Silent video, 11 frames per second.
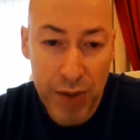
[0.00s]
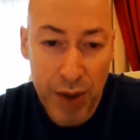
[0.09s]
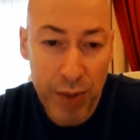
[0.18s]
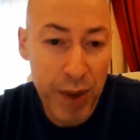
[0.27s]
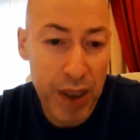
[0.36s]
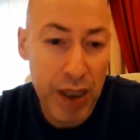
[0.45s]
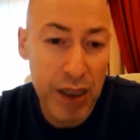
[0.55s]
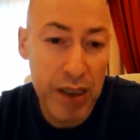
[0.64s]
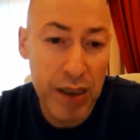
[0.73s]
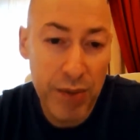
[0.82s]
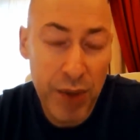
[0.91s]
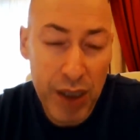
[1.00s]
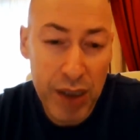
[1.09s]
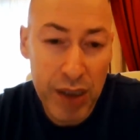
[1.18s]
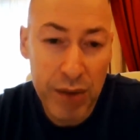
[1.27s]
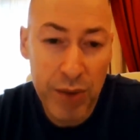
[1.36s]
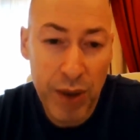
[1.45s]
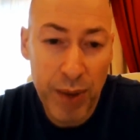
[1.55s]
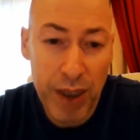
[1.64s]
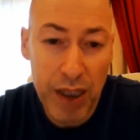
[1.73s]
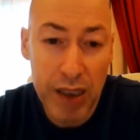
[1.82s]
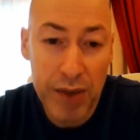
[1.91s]
Мне понравился Минск, мне
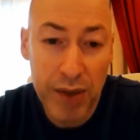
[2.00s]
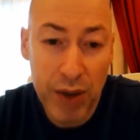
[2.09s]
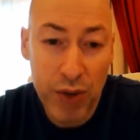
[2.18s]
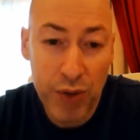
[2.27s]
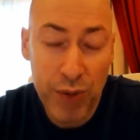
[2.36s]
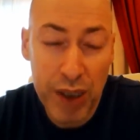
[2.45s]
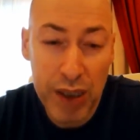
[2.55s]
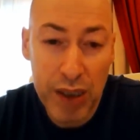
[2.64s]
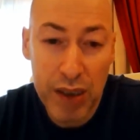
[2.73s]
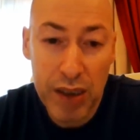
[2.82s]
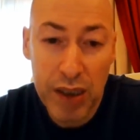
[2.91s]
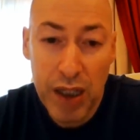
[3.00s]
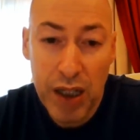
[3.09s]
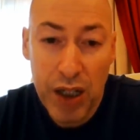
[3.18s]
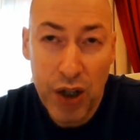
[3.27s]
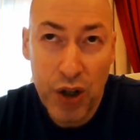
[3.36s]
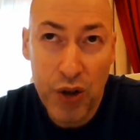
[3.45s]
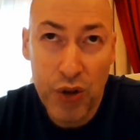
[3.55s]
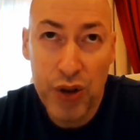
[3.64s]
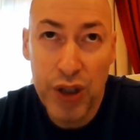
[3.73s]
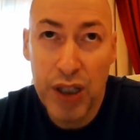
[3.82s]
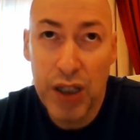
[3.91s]
понравилось вокруг Минска,
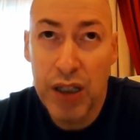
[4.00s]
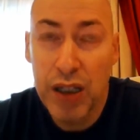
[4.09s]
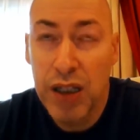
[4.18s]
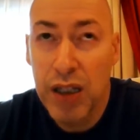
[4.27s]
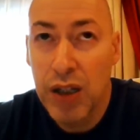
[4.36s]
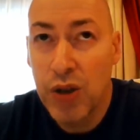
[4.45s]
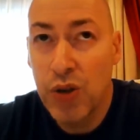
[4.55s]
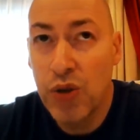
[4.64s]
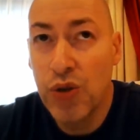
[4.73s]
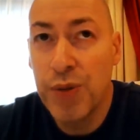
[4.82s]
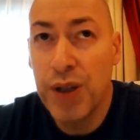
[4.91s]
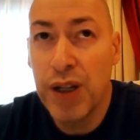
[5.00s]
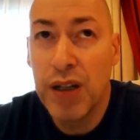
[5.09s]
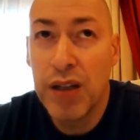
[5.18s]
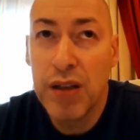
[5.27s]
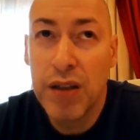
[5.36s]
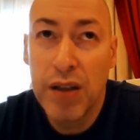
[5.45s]
Гродно, Гомель,